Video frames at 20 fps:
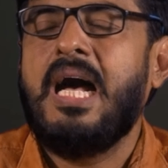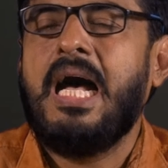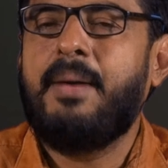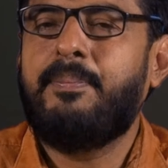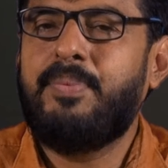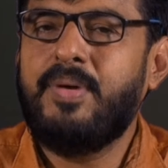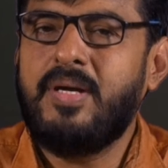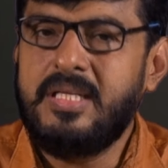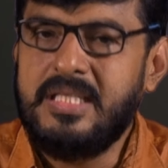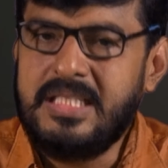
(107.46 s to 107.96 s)

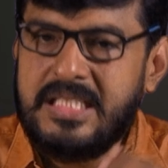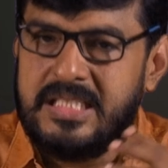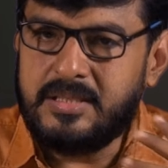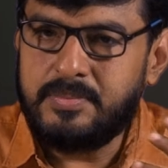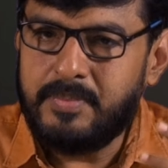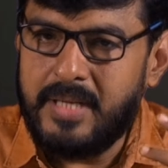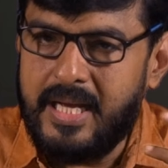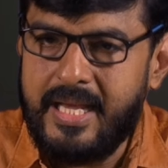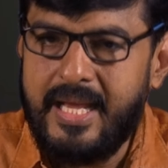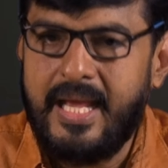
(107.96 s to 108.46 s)
அப்போ
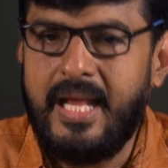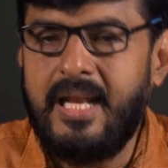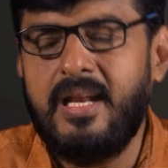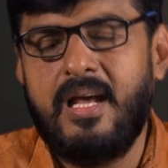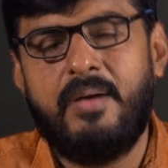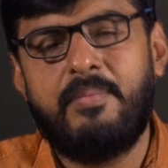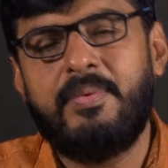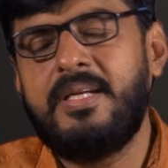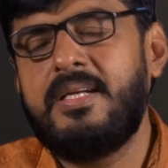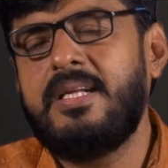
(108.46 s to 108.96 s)
இஸ்மயேல்
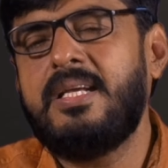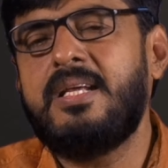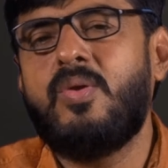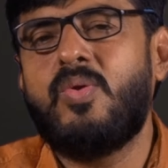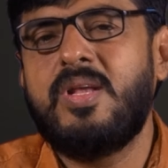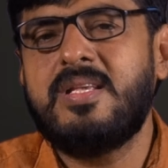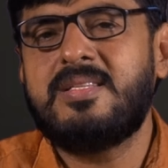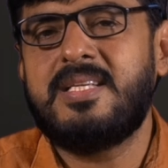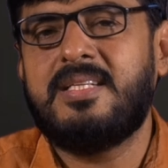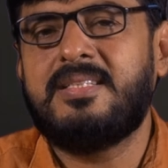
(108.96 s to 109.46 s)
அப்படின்னா
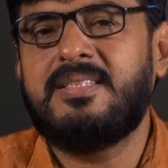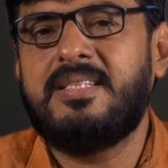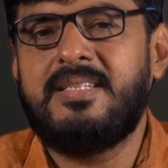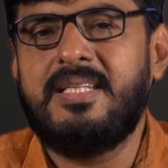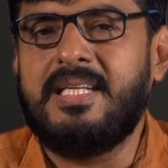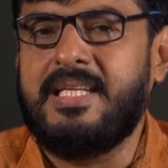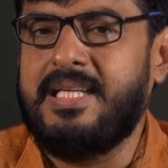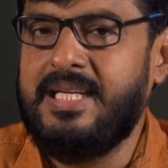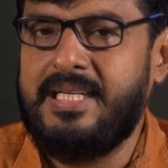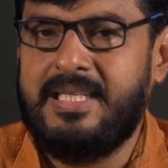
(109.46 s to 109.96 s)
என்னுடைய சத்தத்தை
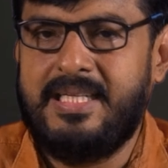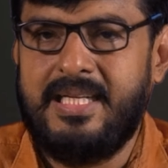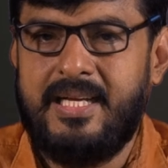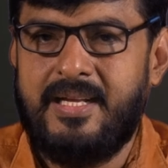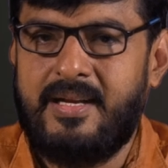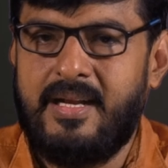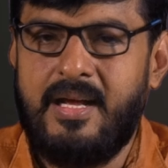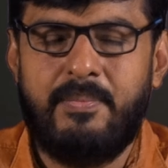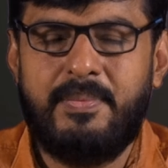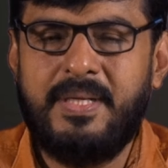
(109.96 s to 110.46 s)
கேட்டார்
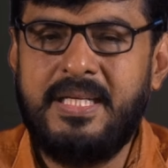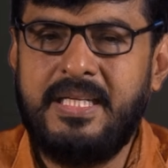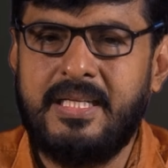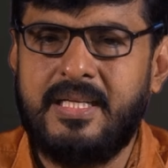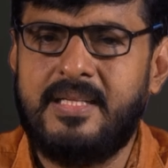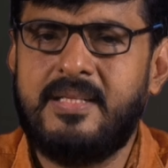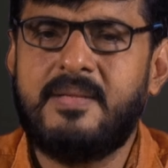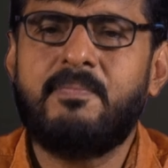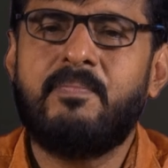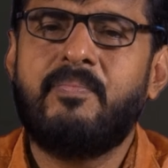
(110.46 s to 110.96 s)

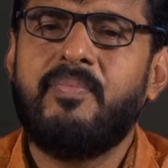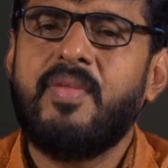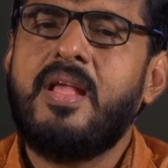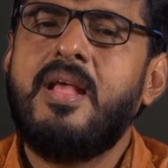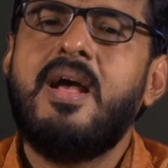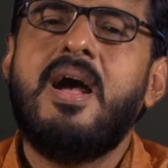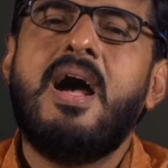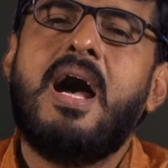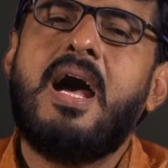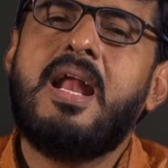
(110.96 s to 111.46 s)
அப்படிங்கிறது
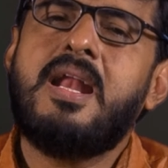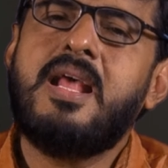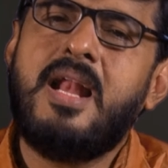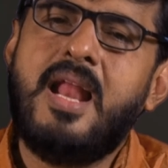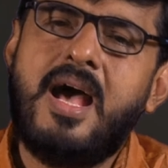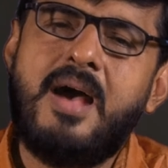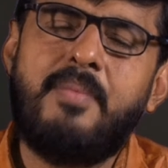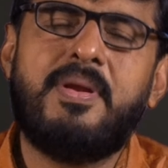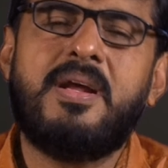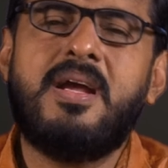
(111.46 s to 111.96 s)
ஆனால்
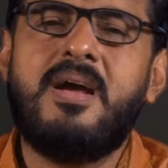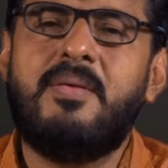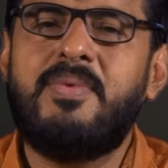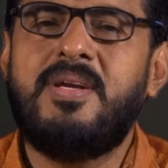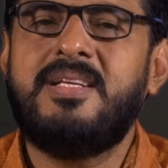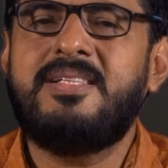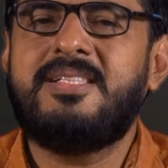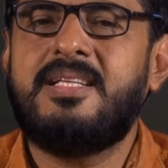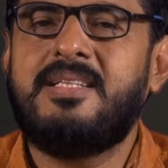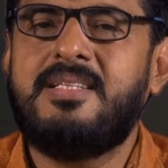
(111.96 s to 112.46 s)

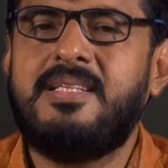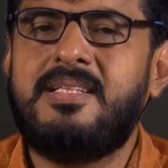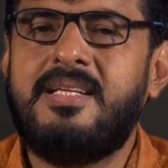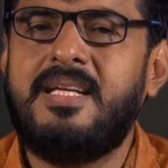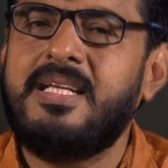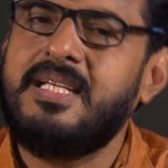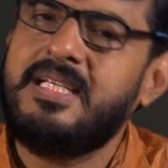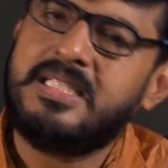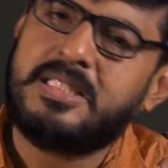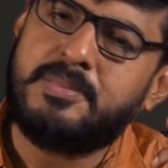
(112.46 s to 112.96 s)
ஆப்ரஹாமுடைய
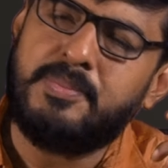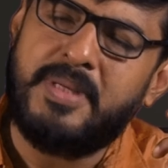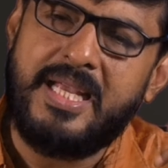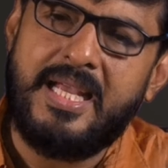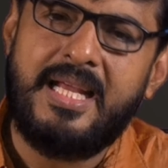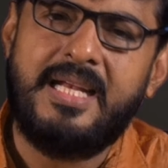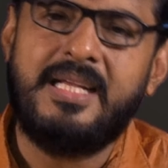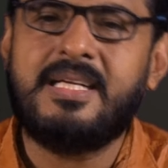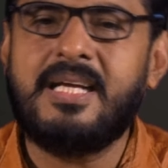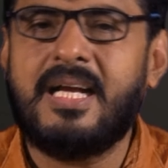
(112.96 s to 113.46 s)
சந்ததியில்
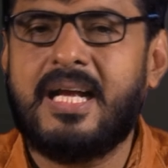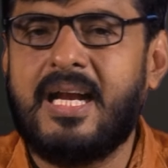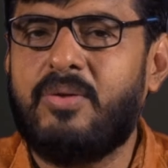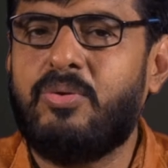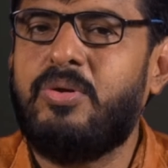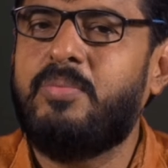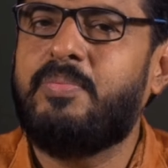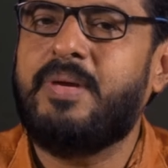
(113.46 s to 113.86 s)
இஸ்மயேலுக்கு கடவுள்